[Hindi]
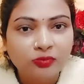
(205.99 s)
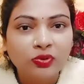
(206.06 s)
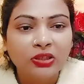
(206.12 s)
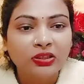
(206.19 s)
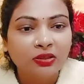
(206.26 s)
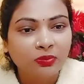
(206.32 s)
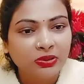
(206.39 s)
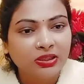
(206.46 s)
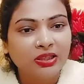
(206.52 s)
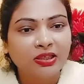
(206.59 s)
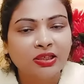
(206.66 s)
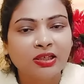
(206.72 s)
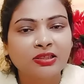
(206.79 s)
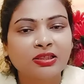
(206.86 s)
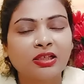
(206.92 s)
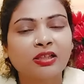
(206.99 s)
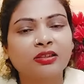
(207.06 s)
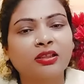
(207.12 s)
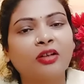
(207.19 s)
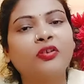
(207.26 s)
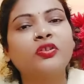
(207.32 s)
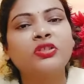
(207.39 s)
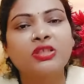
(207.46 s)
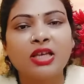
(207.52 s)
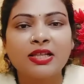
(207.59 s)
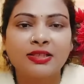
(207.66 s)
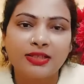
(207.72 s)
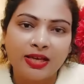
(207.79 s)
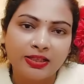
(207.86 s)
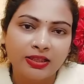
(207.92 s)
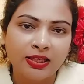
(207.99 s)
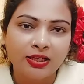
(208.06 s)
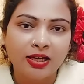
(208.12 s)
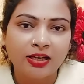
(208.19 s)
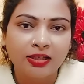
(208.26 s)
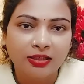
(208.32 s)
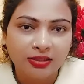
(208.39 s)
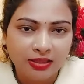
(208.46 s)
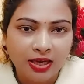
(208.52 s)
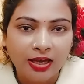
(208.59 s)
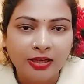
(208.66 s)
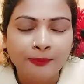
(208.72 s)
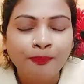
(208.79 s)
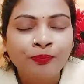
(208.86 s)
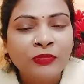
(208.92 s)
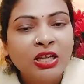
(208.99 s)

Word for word: हुआ तो ये भी देख के अच्छा लगता है और इंसान चाहता क्या है